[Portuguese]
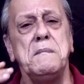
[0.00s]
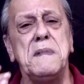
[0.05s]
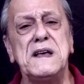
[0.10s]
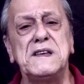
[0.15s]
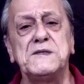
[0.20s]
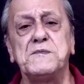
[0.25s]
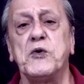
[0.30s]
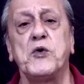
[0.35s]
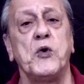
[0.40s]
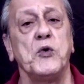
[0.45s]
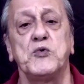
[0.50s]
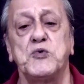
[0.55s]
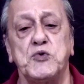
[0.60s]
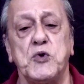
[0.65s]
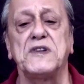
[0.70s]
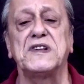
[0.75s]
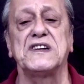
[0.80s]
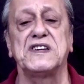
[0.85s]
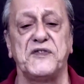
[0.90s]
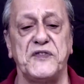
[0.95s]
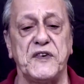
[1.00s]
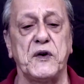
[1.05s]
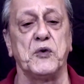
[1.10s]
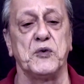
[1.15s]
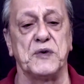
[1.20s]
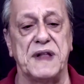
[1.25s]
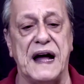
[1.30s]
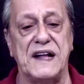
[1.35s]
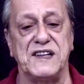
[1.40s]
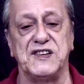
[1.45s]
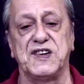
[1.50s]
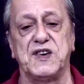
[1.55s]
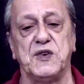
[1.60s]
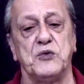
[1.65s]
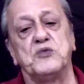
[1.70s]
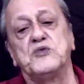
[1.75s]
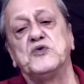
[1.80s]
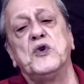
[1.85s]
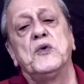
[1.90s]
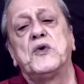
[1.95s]
Mesmo com toda a dificuldade
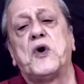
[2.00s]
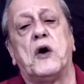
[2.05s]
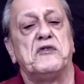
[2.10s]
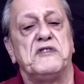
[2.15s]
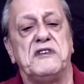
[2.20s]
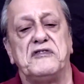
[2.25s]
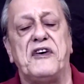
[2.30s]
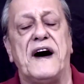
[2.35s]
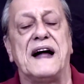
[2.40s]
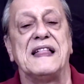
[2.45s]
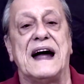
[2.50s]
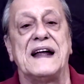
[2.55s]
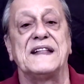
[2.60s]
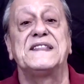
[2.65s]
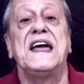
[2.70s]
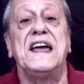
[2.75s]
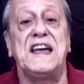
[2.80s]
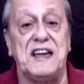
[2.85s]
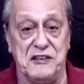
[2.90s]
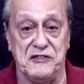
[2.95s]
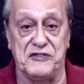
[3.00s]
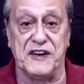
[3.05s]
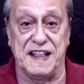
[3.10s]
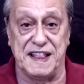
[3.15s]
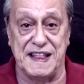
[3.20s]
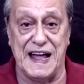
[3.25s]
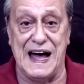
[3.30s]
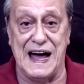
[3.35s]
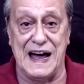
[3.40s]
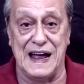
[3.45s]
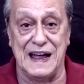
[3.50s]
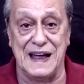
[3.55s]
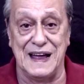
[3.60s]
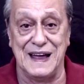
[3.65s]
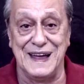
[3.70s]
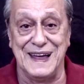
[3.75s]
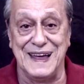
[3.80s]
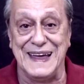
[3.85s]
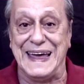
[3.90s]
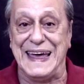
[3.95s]
que um nunca ouvi falar tem que
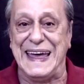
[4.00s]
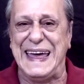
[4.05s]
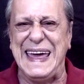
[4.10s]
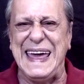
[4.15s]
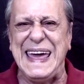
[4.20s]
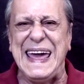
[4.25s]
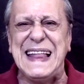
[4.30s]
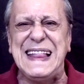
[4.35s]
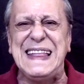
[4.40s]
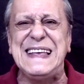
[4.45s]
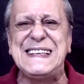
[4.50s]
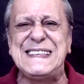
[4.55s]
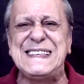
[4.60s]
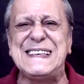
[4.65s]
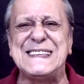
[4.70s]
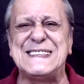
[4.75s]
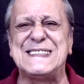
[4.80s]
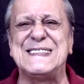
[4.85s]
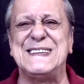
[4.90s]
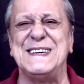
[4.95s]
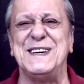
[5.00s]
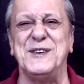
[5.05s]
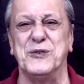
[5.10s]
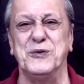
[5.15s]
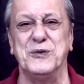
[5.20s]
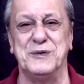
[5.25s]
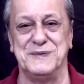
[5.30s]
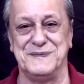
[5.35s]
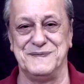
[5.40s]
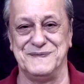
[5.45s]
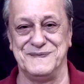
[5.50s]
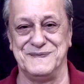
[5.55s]
enfrentar, ele insistiu